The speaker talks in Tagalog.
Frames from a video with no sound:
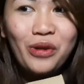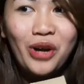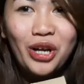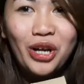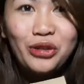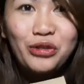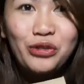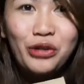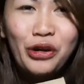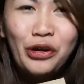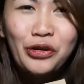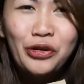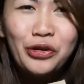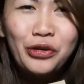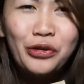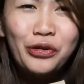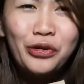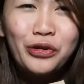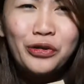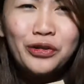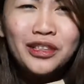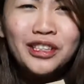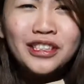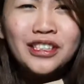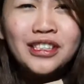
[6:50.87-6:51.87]
O kaya kung
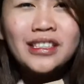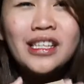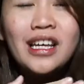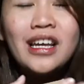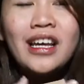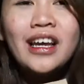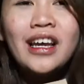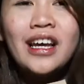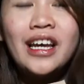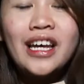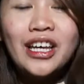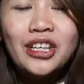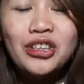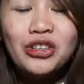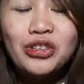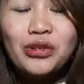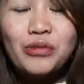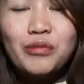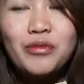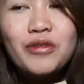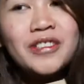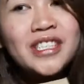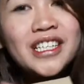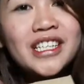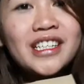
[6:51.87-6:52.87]
ano-ano. Tapos,
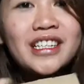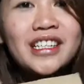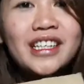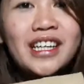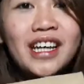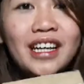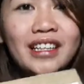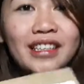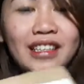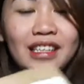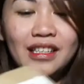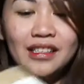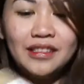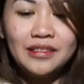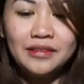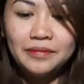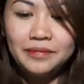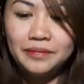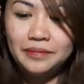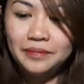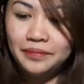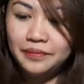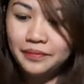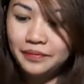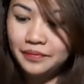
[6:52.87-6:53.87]
eto, buksan na
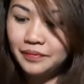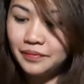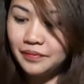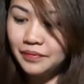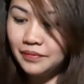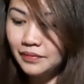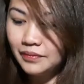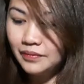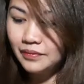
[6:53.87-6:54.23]
natin.